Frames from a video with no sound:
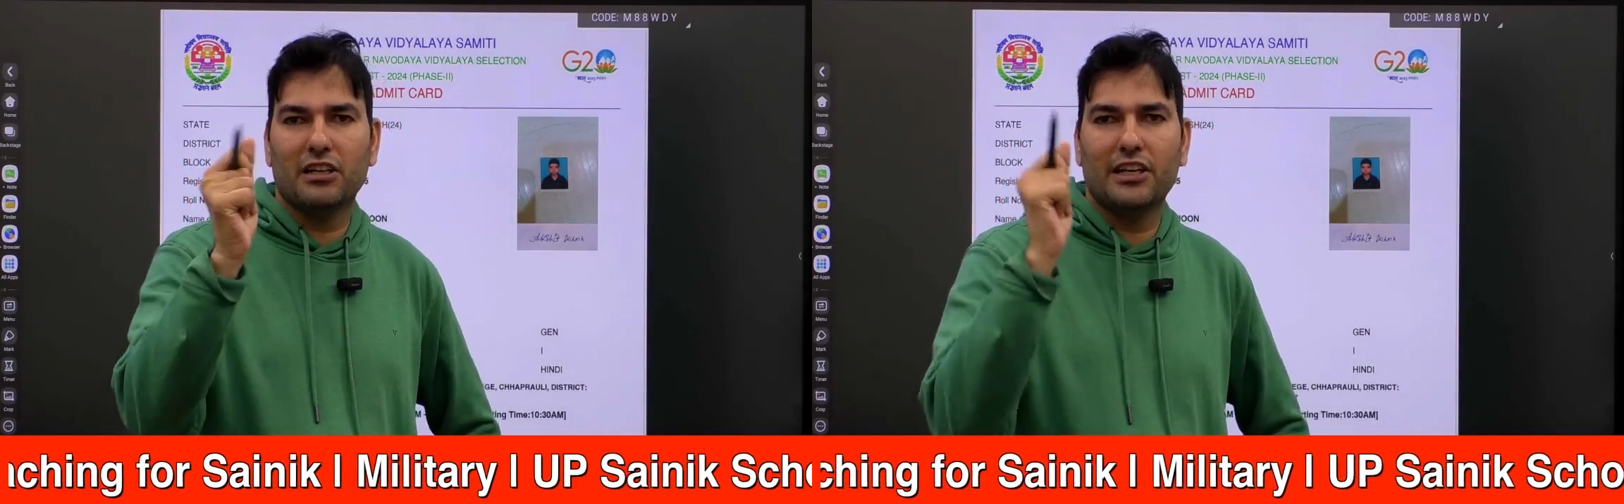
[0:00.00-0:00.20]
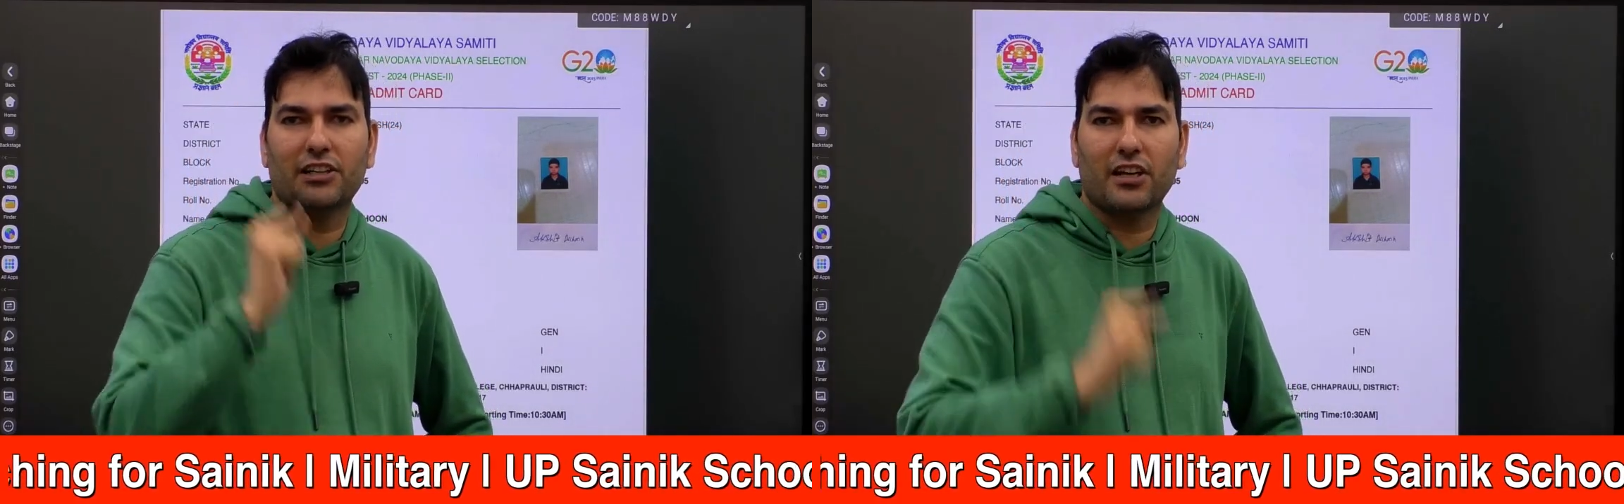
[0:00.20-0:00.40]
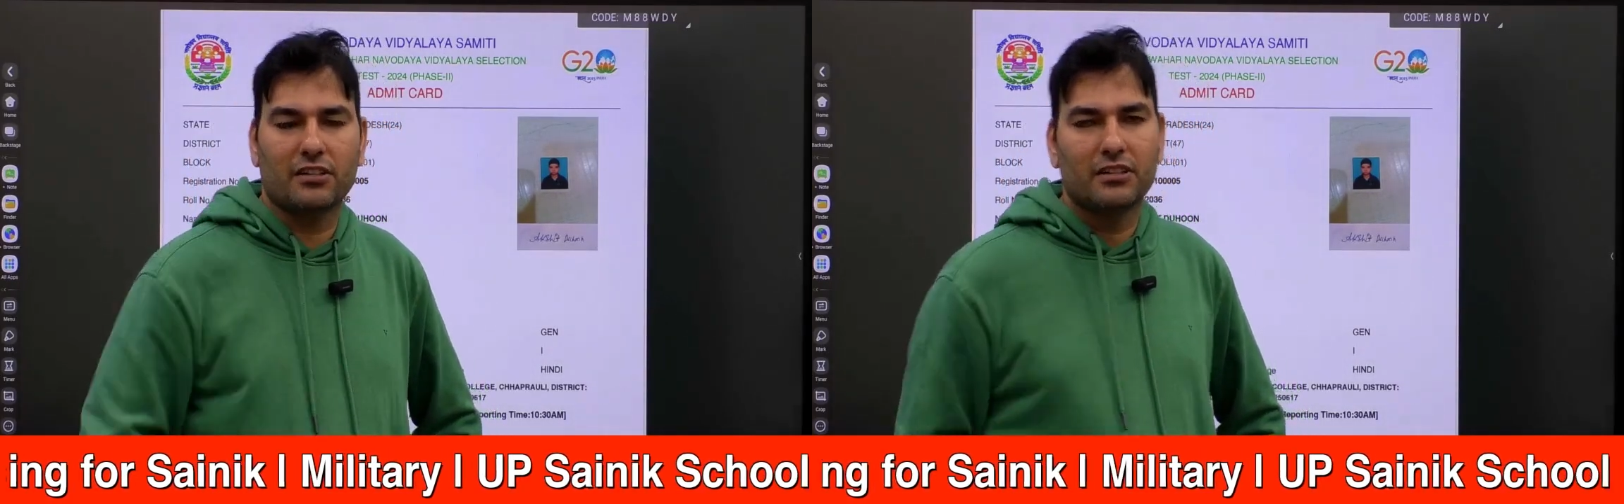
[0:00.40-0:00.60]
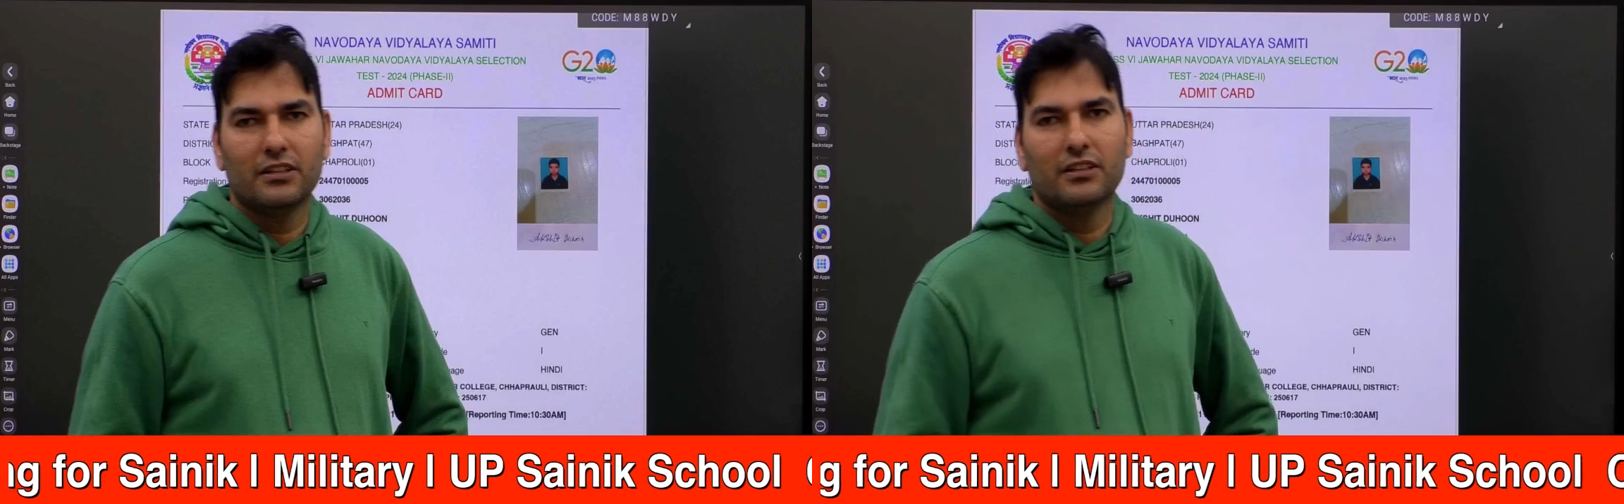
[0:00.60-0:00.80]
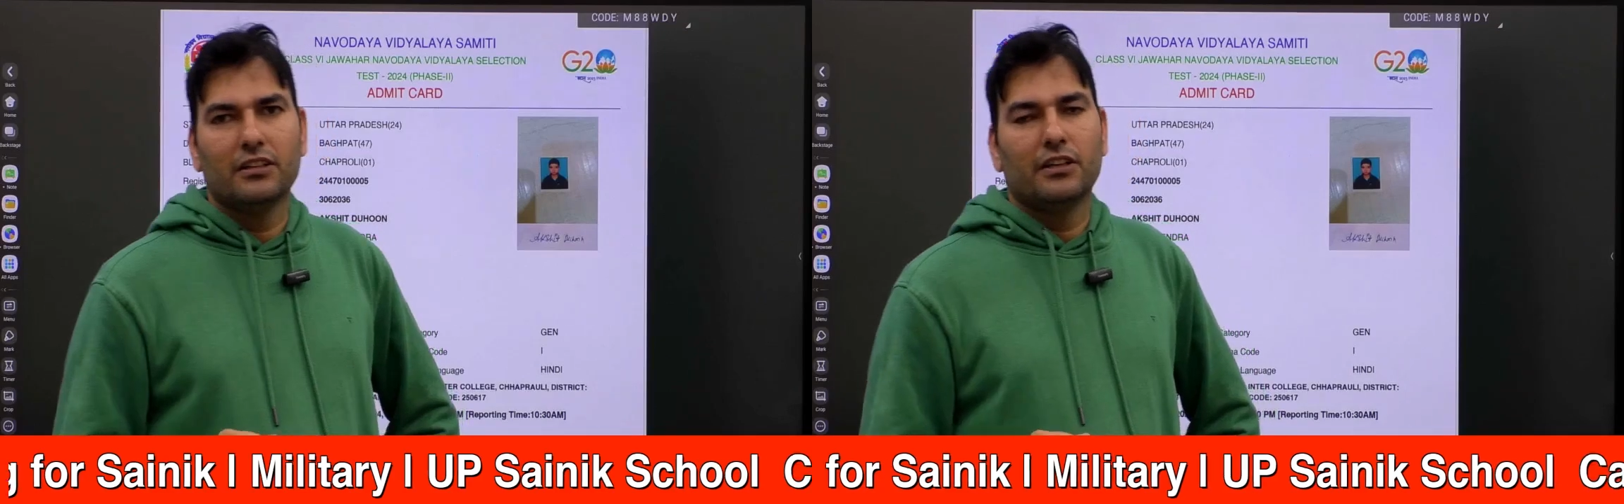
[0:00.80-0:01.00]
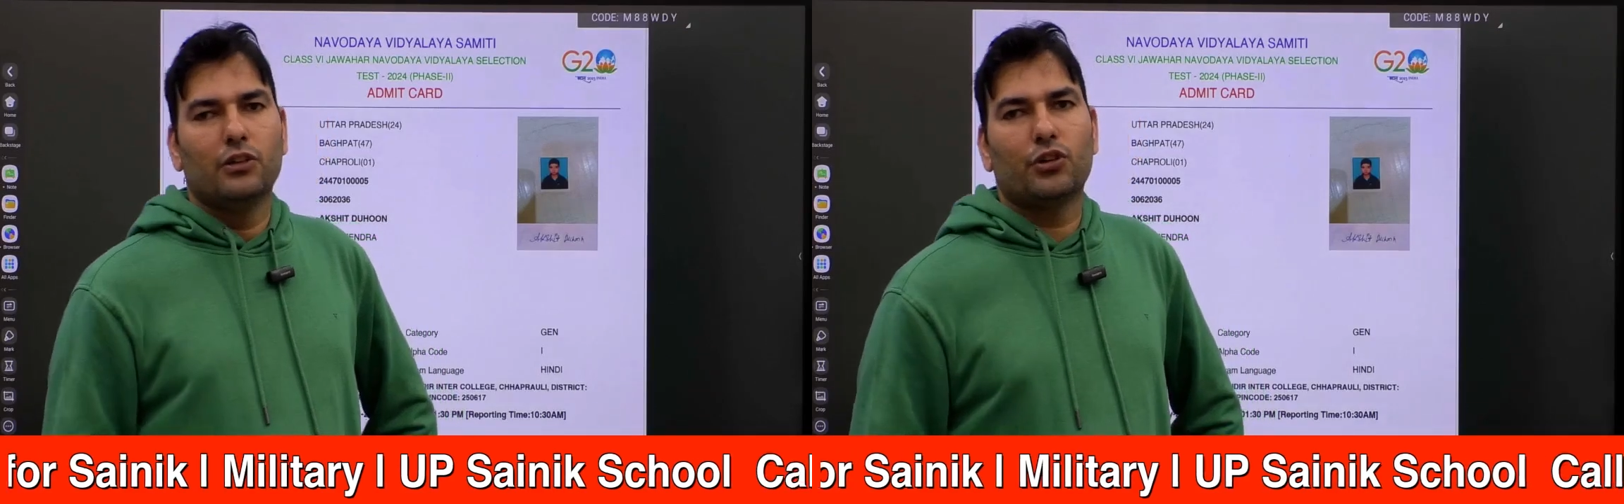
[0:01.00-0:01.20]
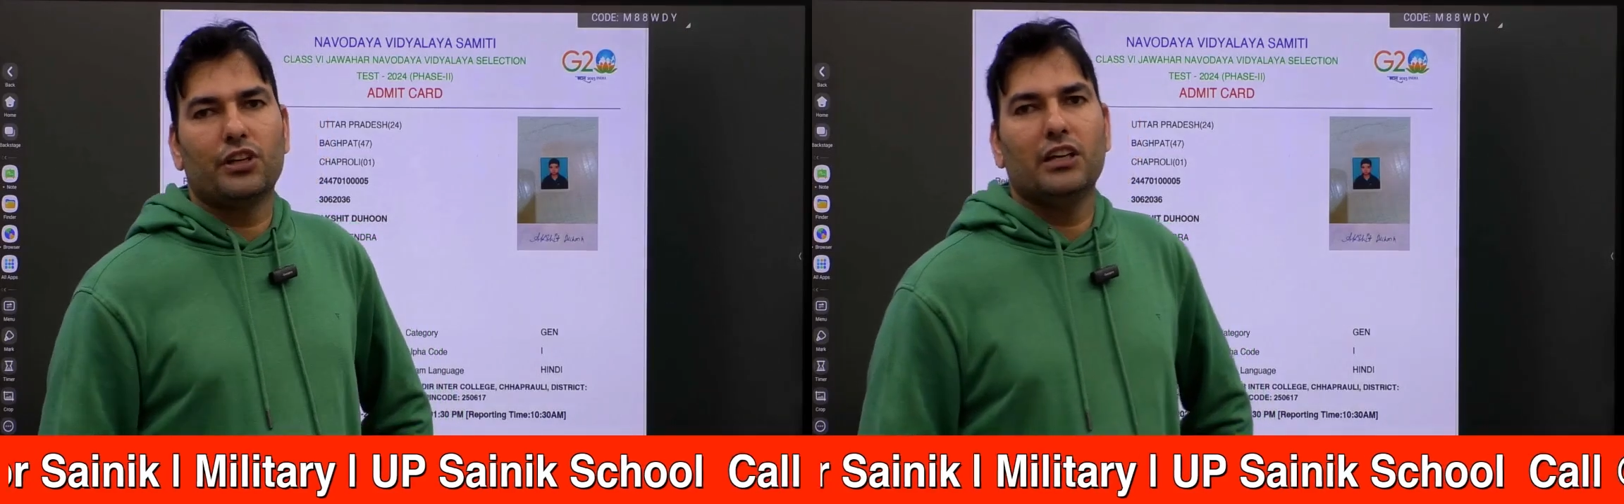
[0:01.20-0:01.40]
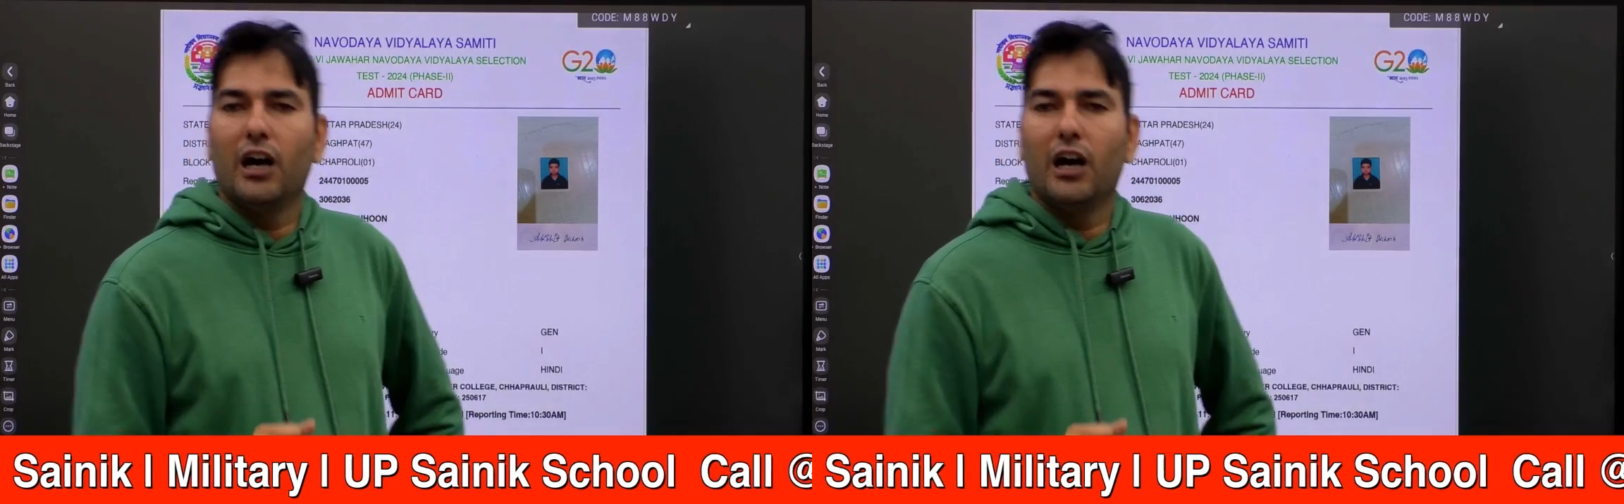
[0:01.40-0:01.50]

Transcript: लेटर क्योंकि